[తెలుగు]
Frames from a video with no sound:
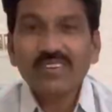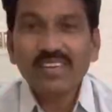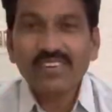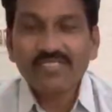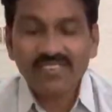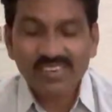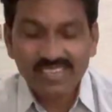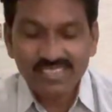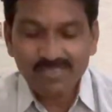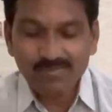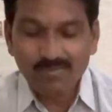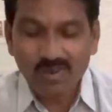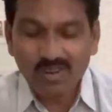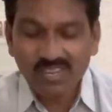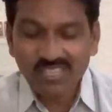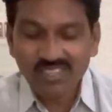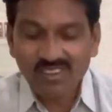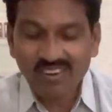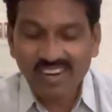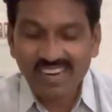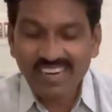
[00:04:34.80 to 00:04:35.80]
ఓకే ఫ్రెండ్స్
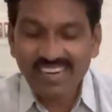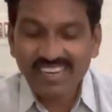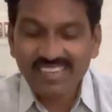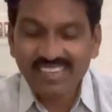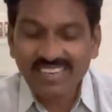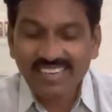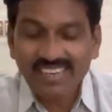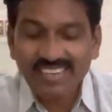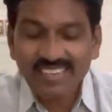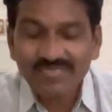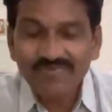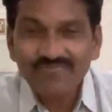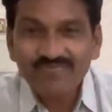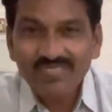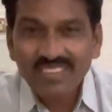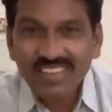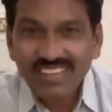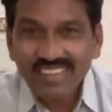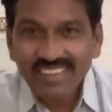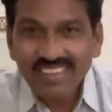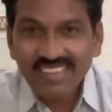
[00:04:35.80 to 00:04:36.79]
మొక్కజొన్నల గట్క
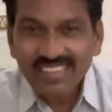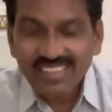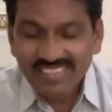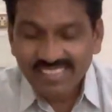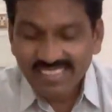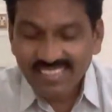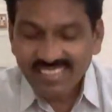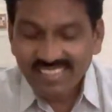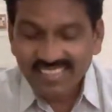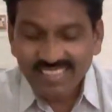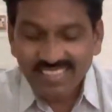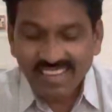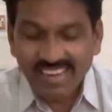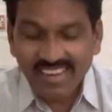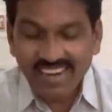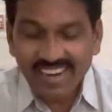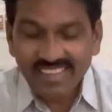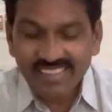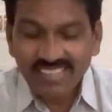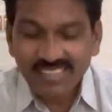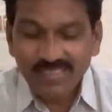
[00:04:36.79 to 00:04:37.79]

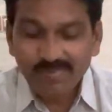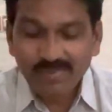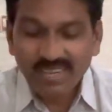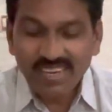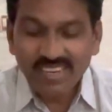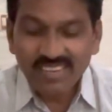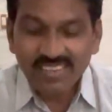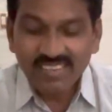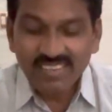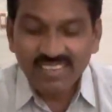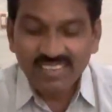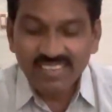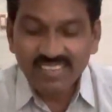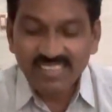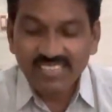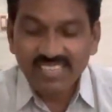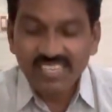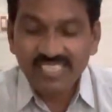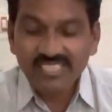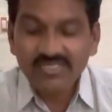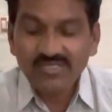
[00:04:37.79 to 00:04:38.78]
తయారైంది మరి
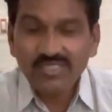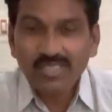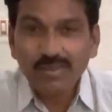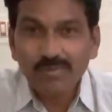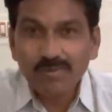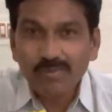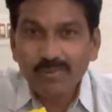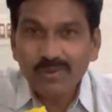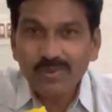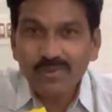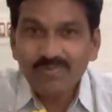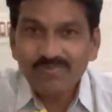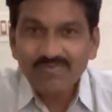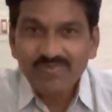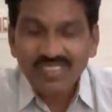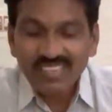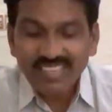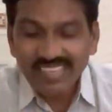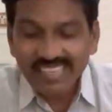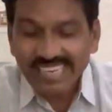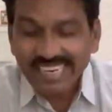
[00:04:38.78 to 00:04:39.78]
టేస్ట్ చూద్దాం ఇప్పుడు
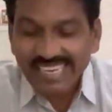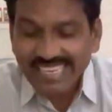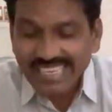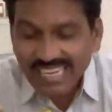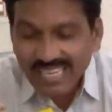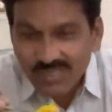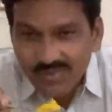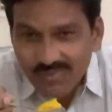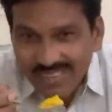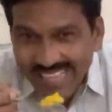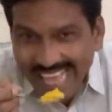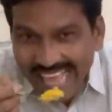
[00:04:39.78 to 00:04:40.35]
ఈ గట్కను